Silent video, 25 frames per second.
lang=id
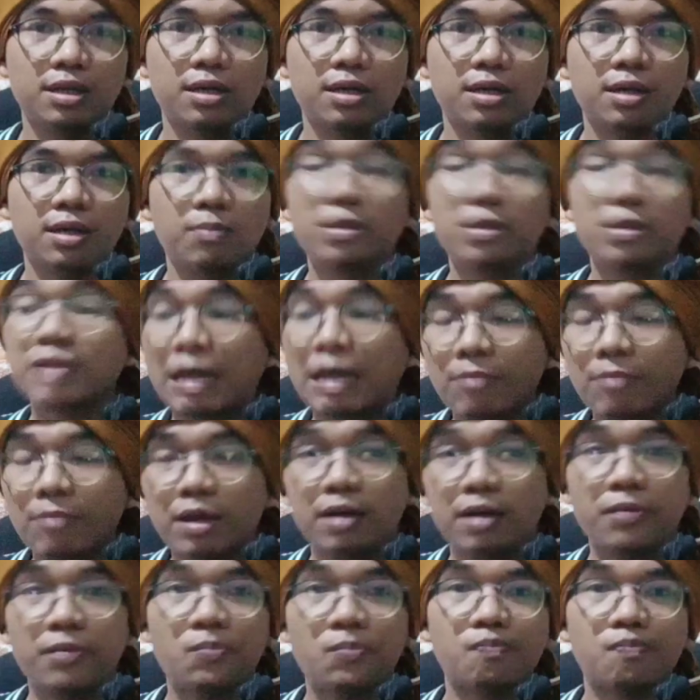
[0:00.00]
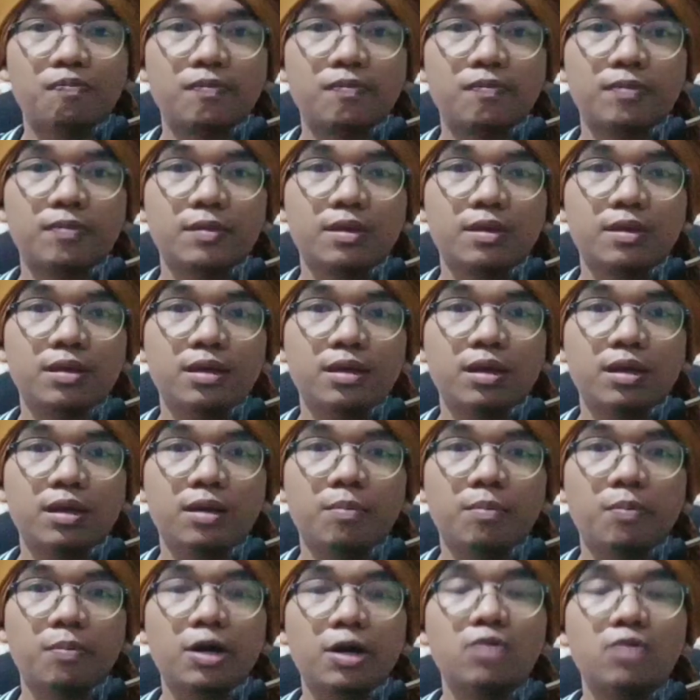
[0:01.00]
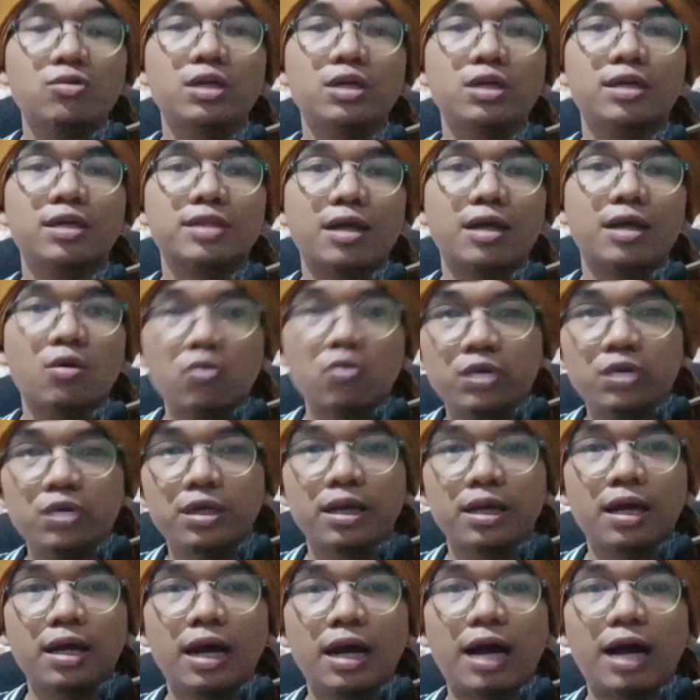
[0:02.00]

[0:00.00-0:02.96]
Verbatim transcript: Pertama, perlu diketahui